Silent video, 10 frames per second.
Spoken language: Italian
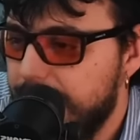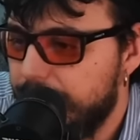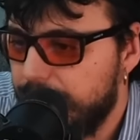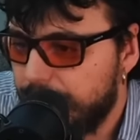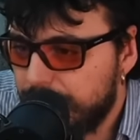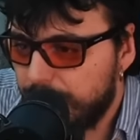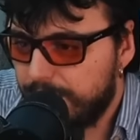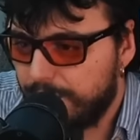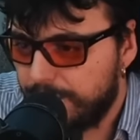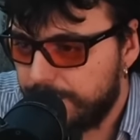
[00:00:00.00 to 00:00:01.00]
lì, oddio, non me lo
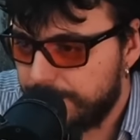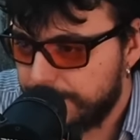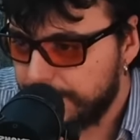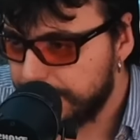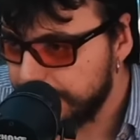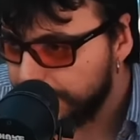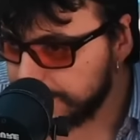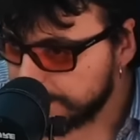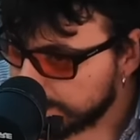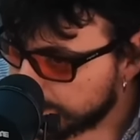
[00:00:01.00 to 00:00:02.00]
ricordo.
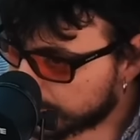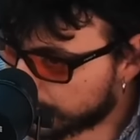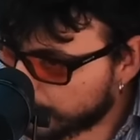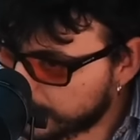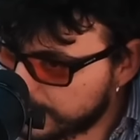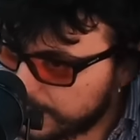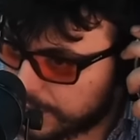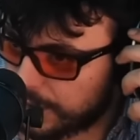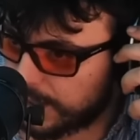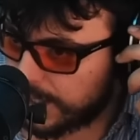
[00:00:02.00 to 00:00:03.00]
Cono il,
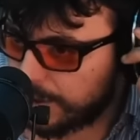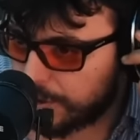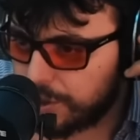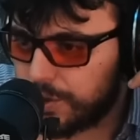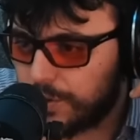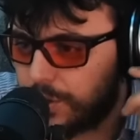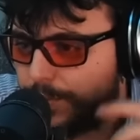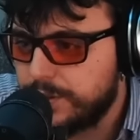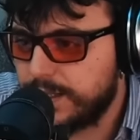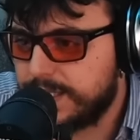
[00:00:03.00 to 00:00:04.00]
eh, lo conosci nello
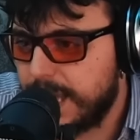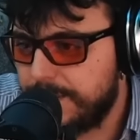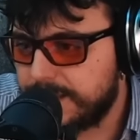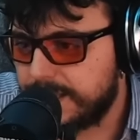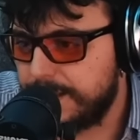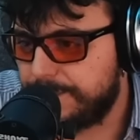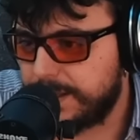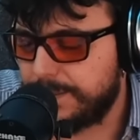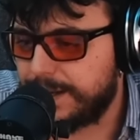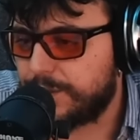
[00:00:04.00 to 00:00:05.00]
sottobosco di Saba, sta
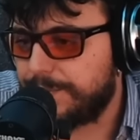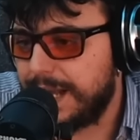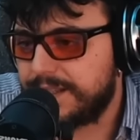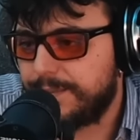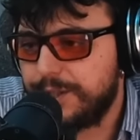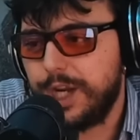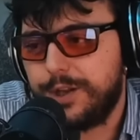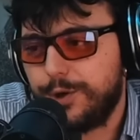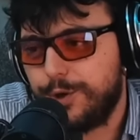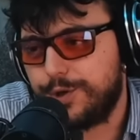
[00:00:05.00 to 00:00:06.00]
sempre da Barto Panza, ma
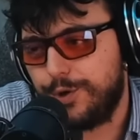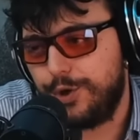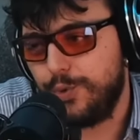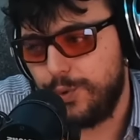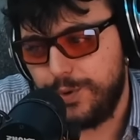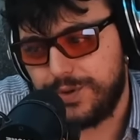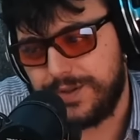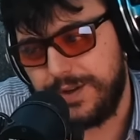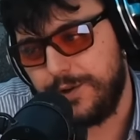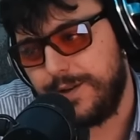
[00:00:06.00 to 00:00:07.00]
certo che lo so,
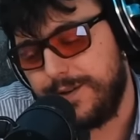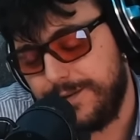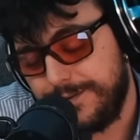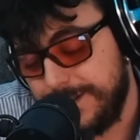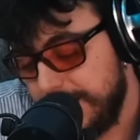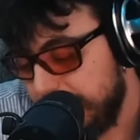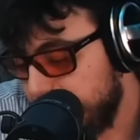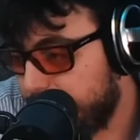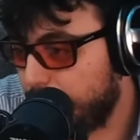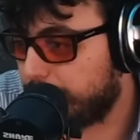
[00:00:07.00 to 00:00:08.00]
Julius. Io
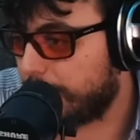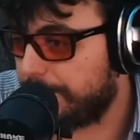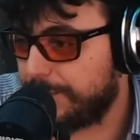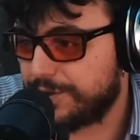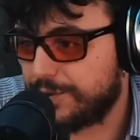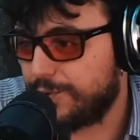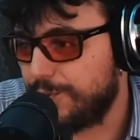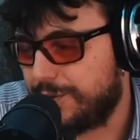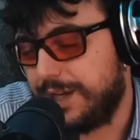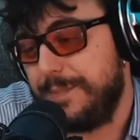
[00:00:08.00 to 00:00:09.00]
purtroppo so
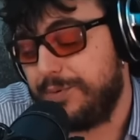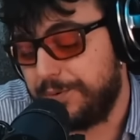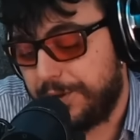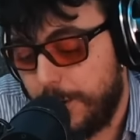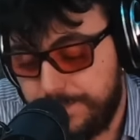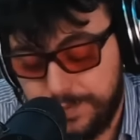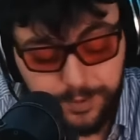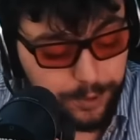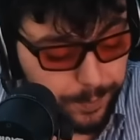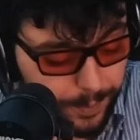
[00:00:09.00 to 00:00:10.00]
tutto, cioè purtroppo,
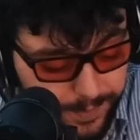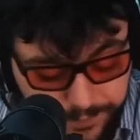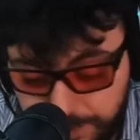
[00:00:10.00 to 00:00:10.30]
purtroppo per